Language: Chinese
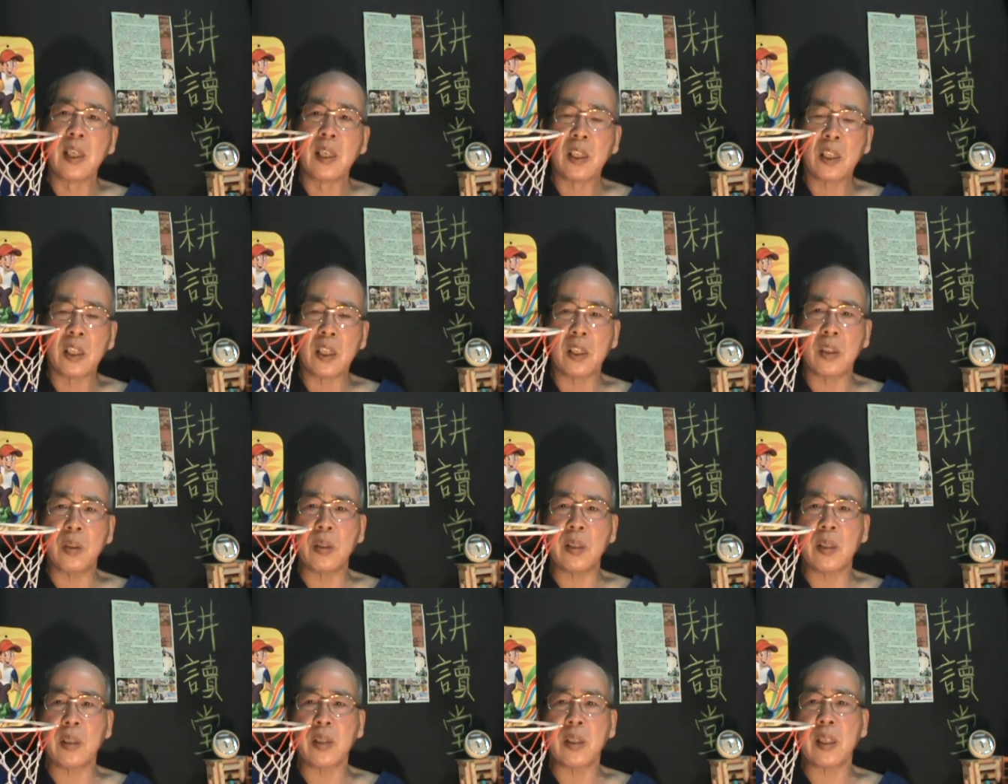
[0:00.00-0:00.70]
死
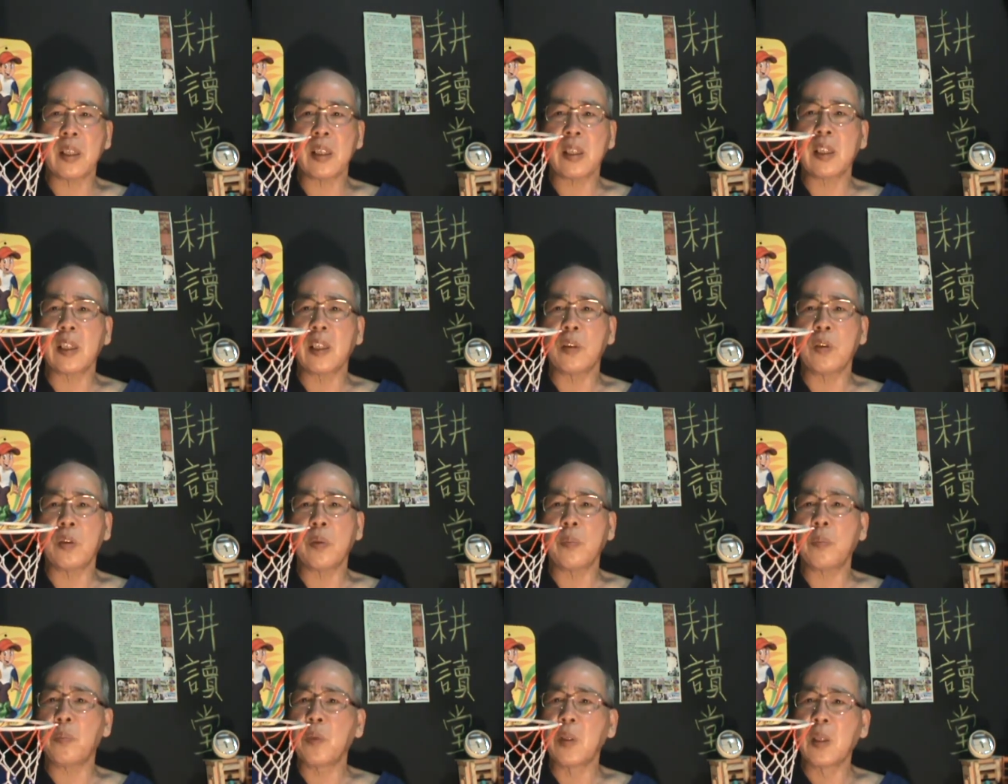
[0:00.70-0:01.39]
去之后，这个社
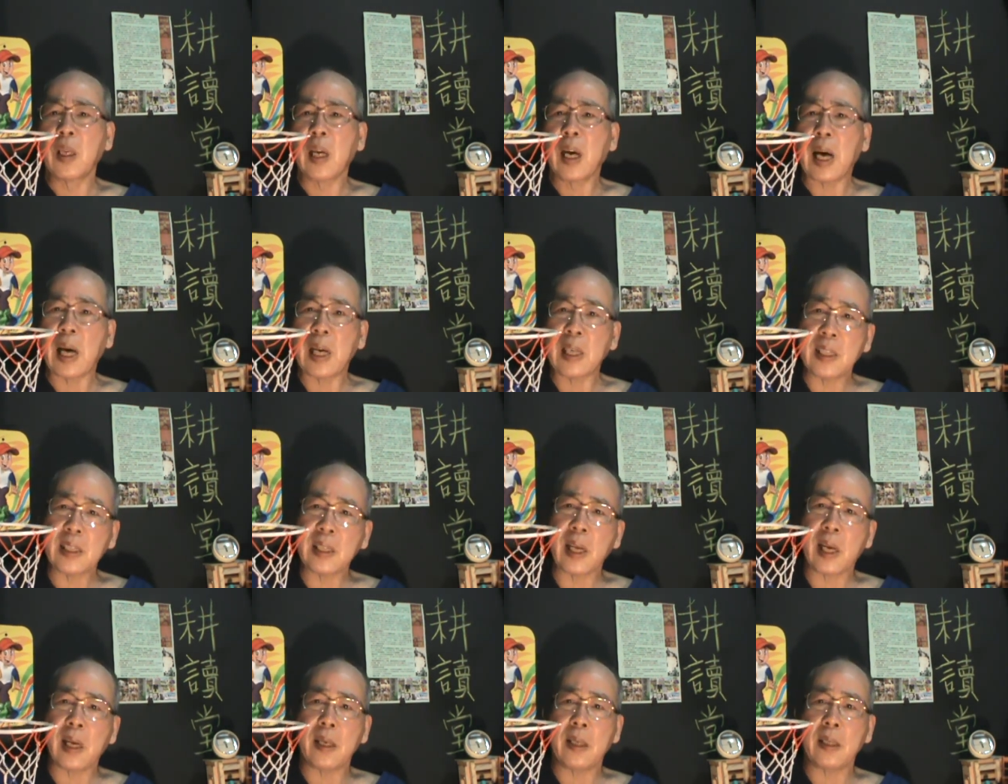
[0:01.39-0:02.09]
区还
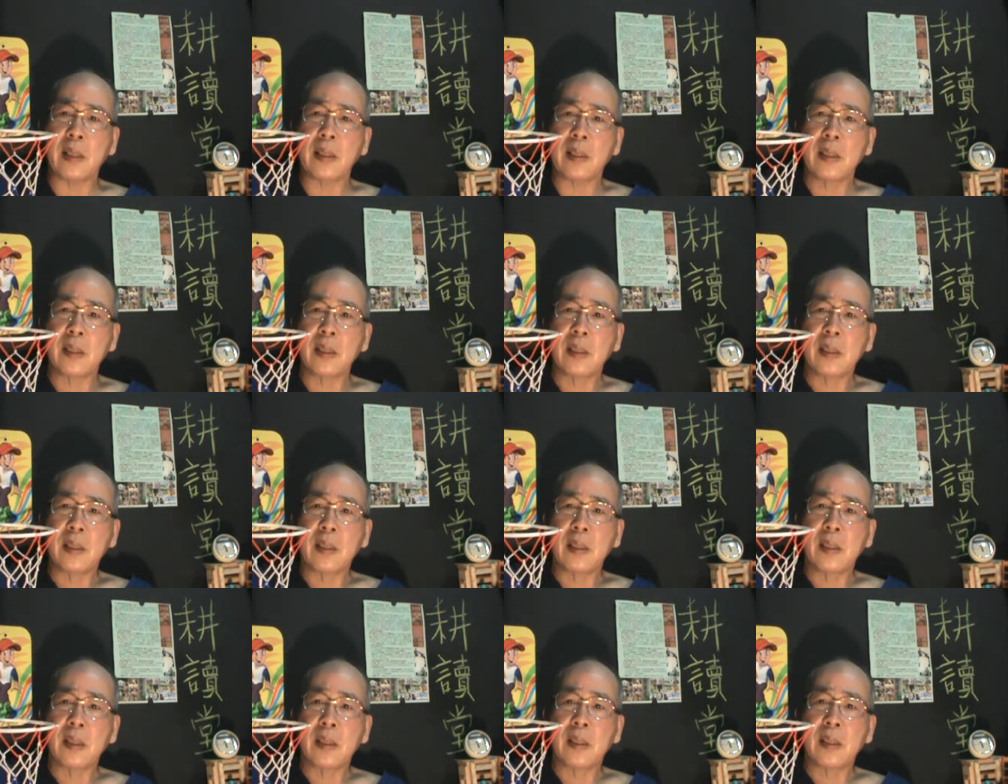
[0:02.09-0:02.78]
在啊，
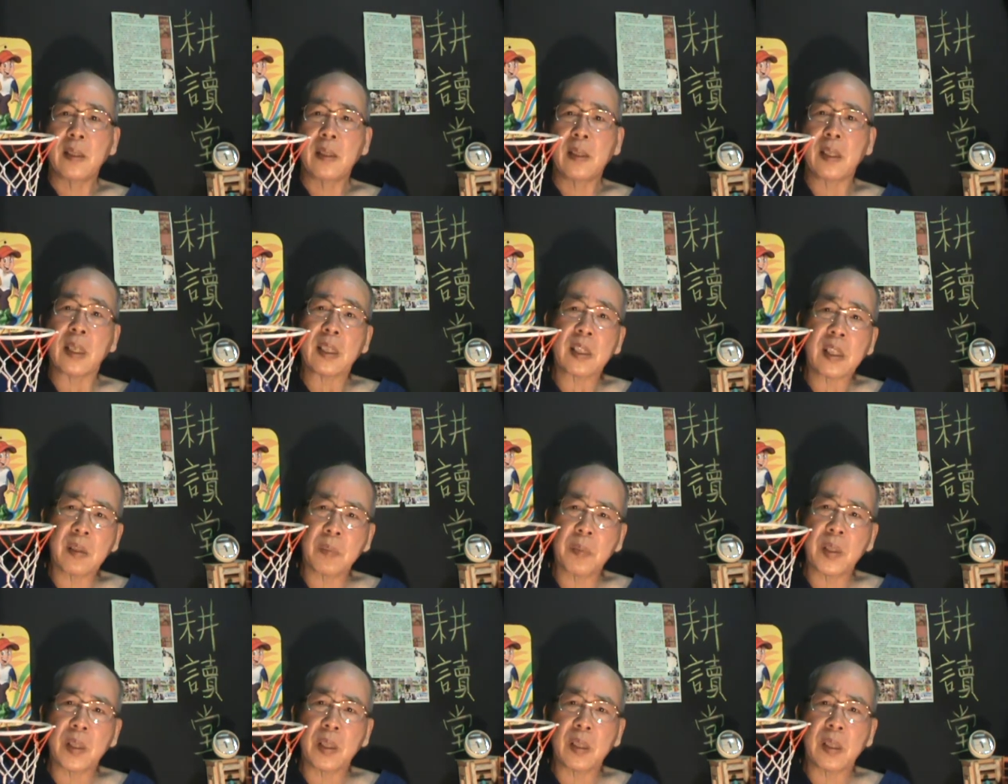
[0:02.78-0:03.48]
那
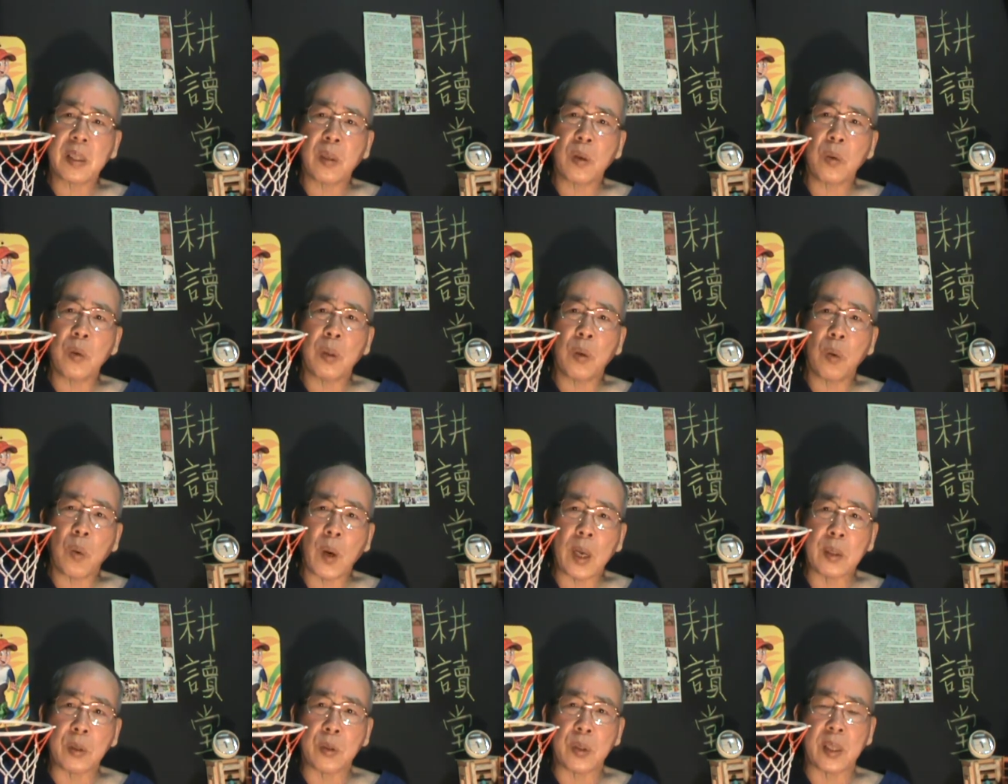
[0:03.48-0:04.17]
是不是会
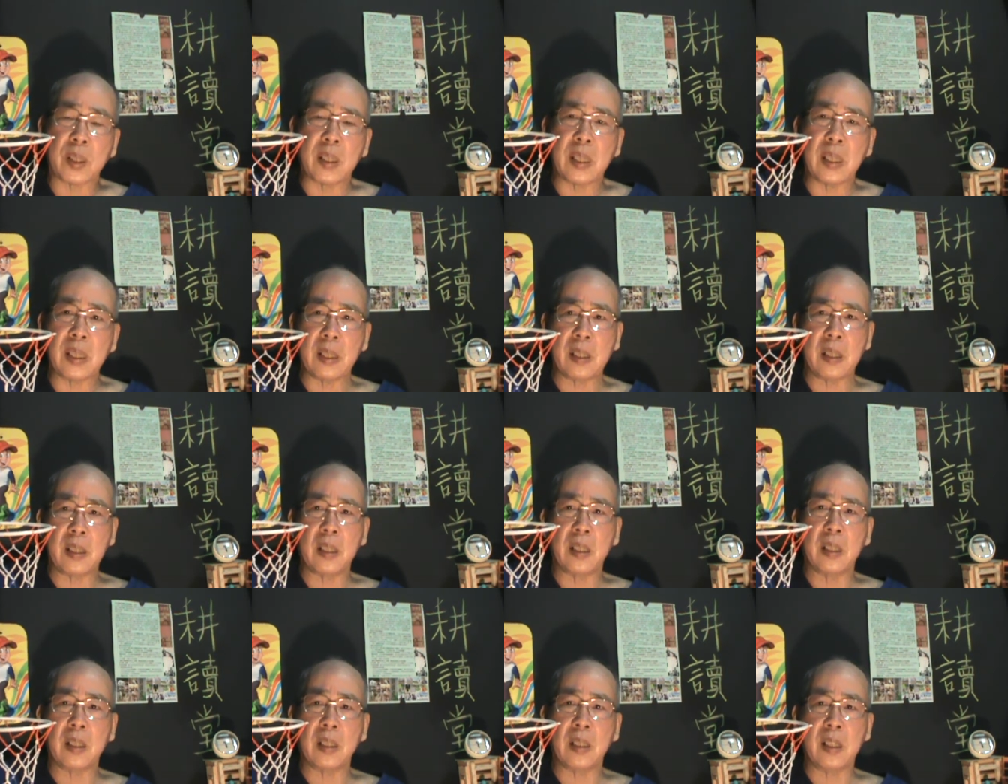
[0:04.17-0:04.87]
换血成
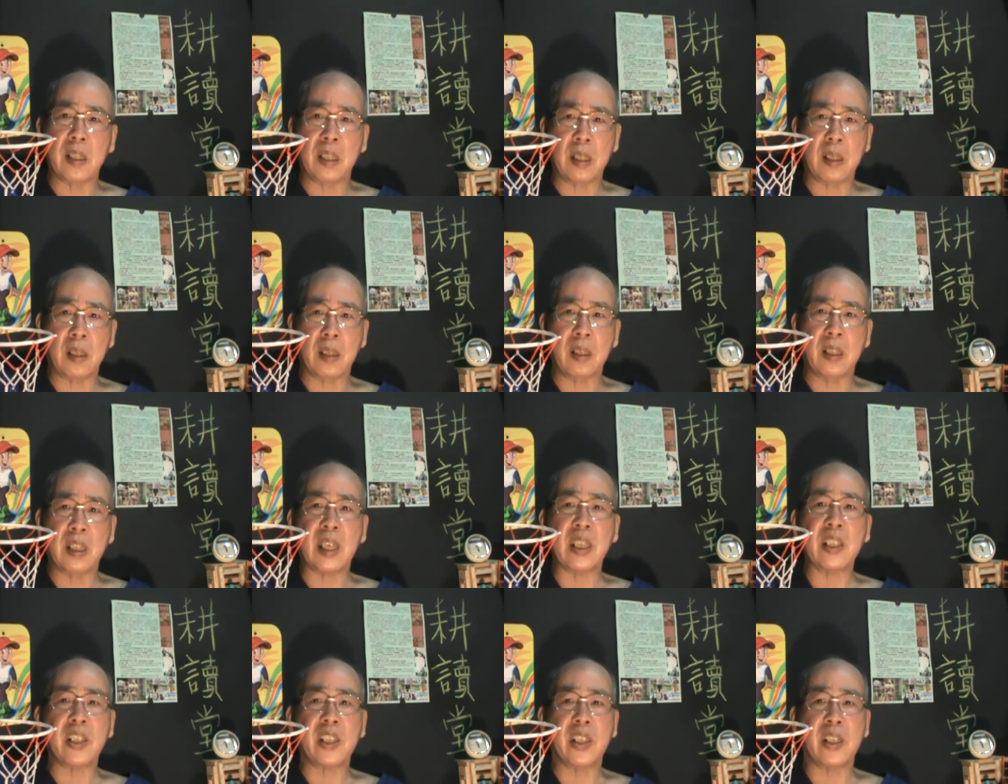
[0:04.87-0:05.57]
年
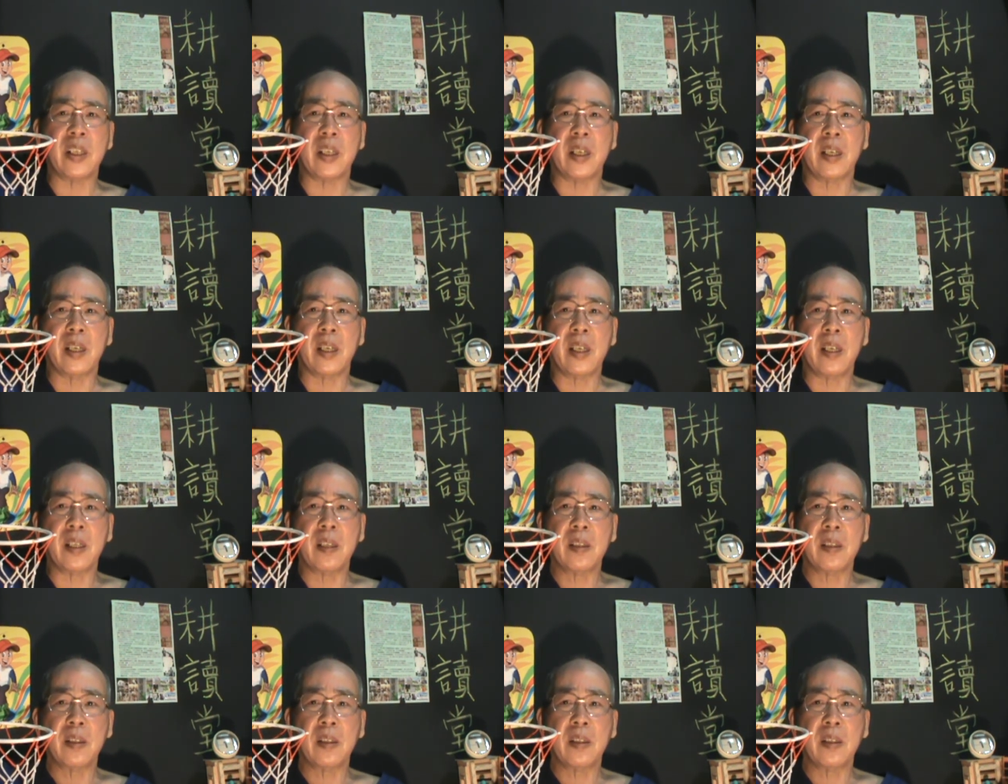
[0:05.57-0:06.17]
年轻人呢？